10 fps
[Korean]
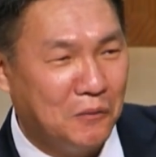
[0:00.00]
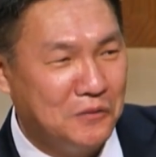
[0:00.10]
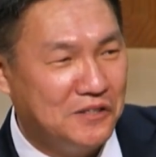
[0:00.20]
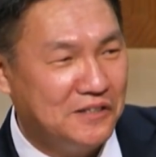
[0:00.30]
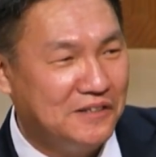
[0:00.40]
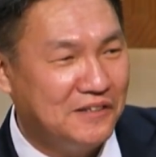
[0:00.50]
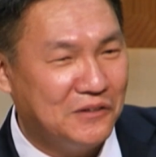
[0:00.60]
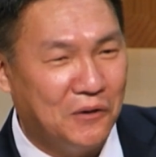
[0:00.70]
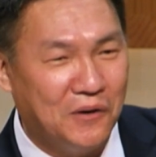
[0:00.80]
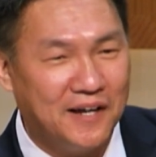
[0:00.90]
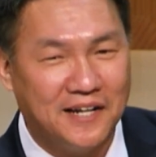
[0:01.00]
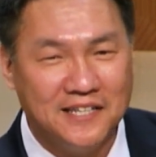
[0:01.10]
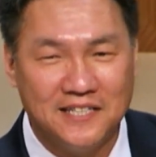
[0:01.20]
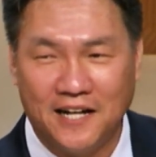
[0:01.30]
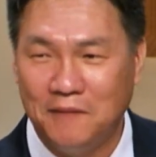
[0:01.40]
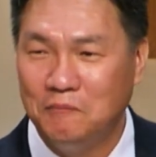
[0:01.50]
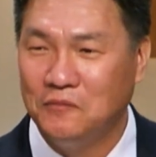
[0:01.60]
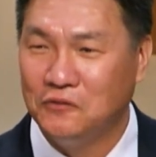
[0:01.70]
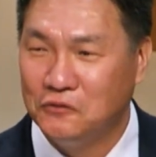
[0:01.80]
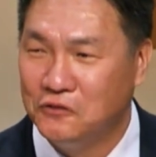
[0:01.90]
오직 너 하나님의
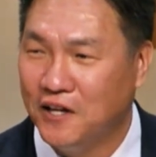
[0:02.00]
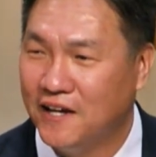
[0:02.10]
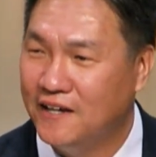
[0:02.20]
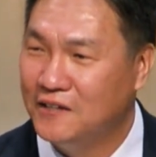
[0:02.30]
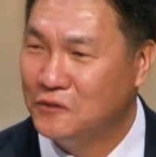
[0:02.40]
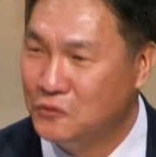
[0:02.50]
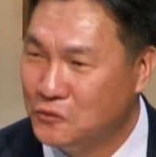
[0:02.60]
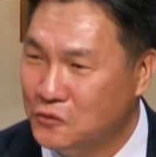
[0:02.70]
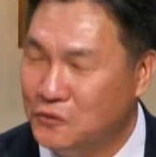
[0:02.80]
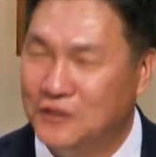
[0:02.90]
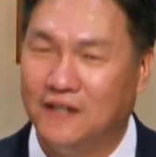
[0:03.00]
사람 누구야? 누구?